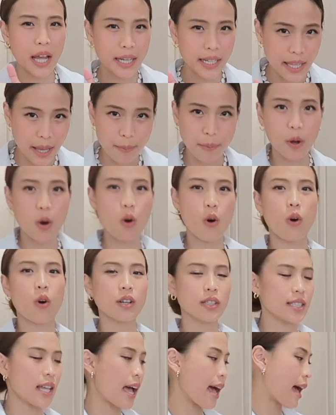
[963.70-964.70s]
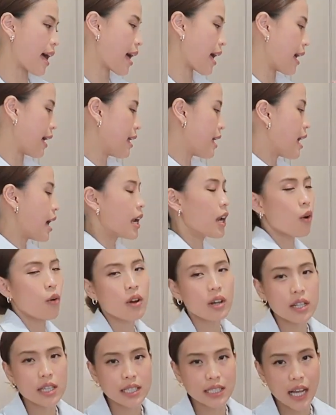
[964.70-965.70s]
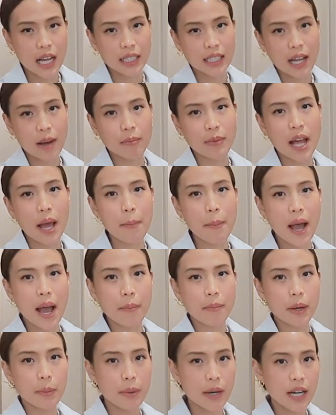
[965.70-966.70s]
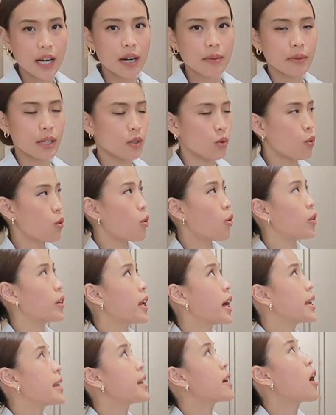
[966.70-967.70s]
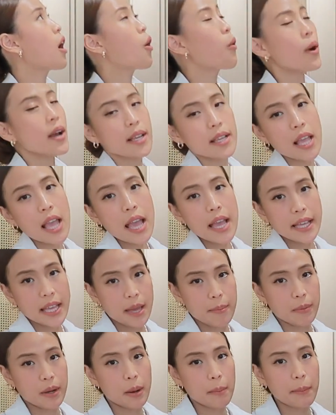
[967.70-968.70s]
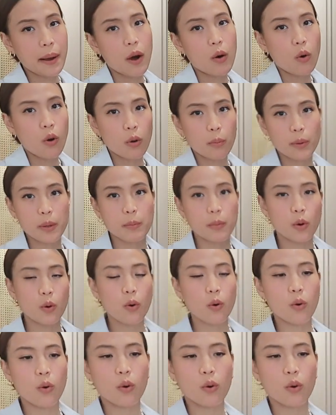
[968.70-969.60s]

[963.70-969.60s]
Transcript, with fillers: การเก็บของจ้า เราก็เลยสั่งทำหน้าบานมาเพิ่มนะทุกคน อันนี้ก็เอาไว้เก็บกระเป๋าของปิโป้